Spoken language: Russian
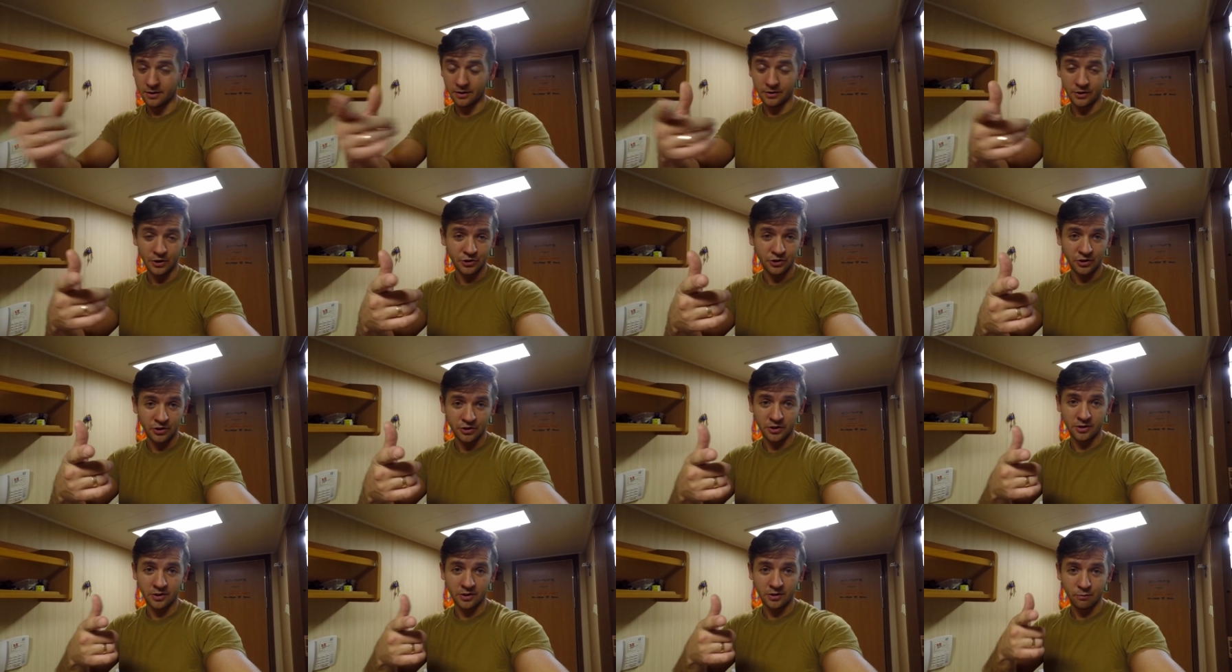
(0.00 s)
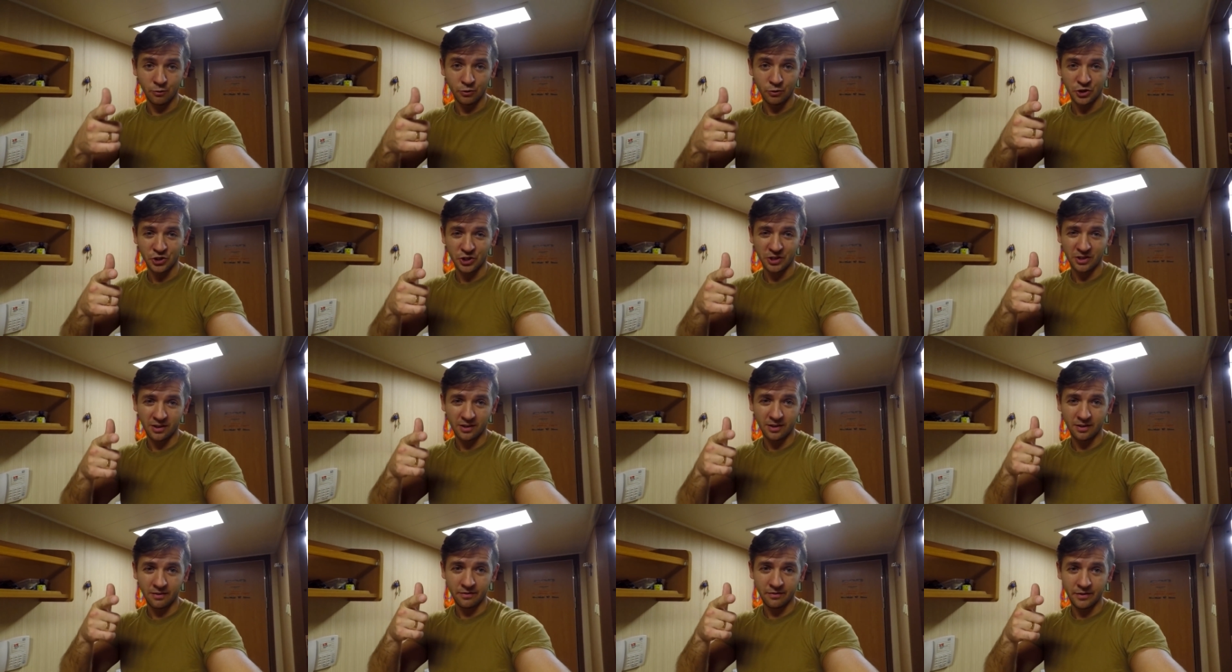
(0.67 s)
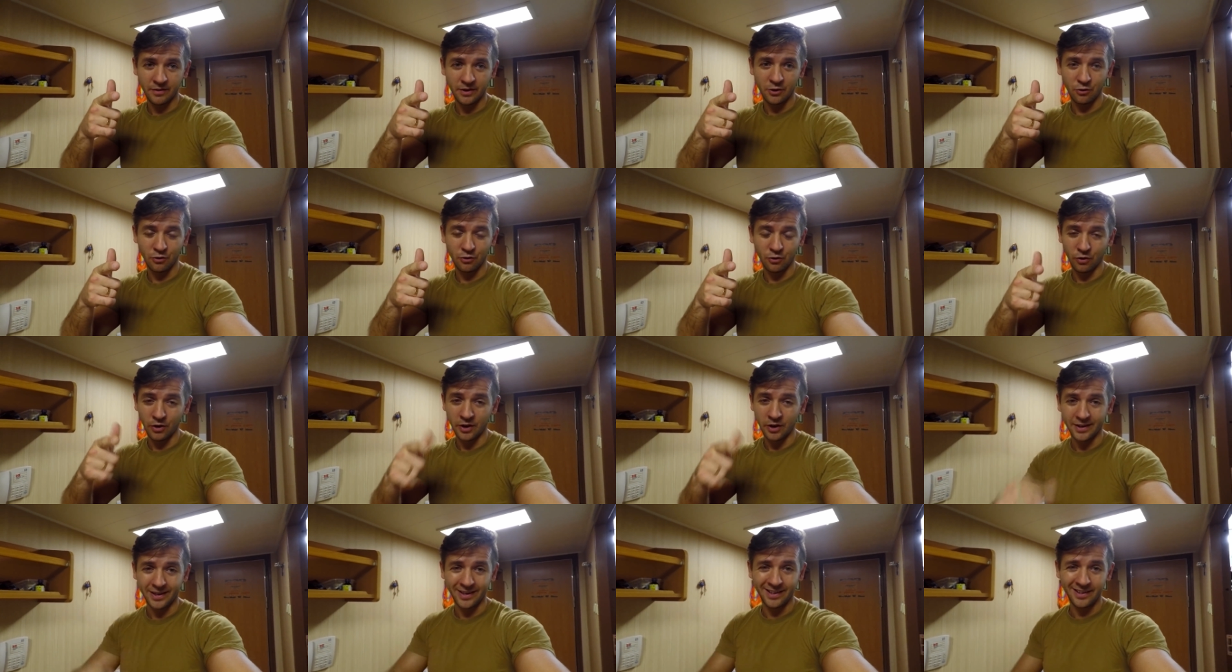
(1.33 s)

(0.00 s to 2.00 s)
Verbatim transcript: конечно же, ты смотришь этот видеоролик